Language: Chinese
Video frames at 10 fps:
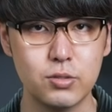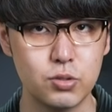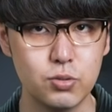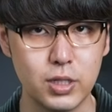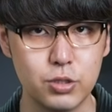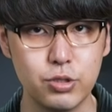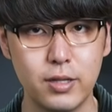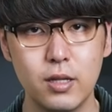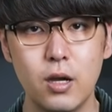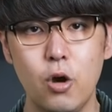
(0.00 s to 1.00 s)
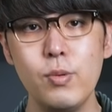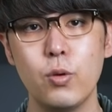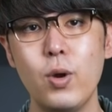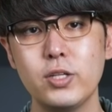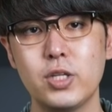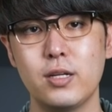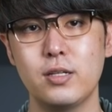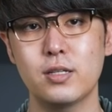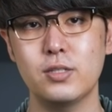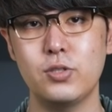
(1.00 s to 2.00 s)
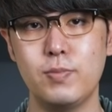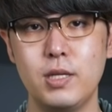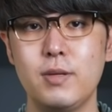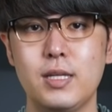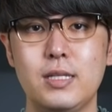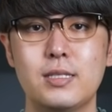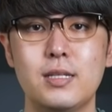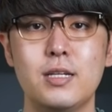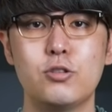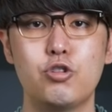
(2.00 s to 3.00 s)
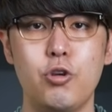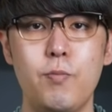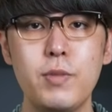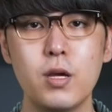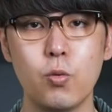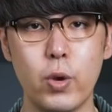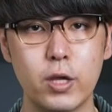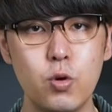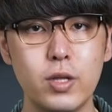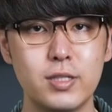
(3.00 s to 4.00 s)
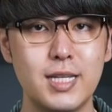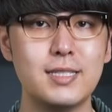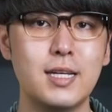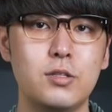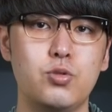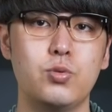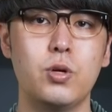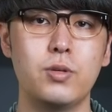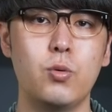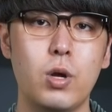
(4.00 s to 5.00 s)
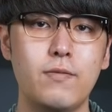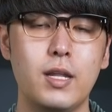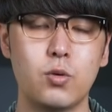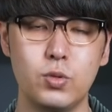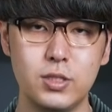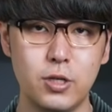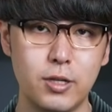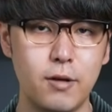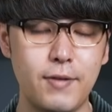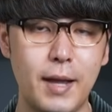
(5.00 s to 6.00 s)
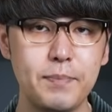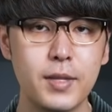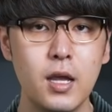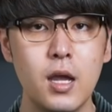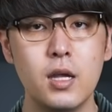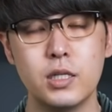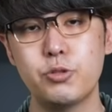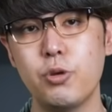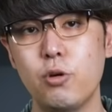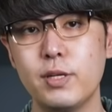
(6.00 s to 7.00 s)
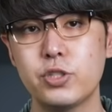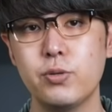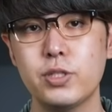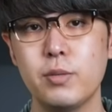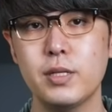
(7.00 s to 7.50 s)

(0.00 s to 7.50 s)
列尊重人权。欧美外长呢更是批评以色列全面围困加萨的举动呢，违反了国际人道法。那至于欧美社会上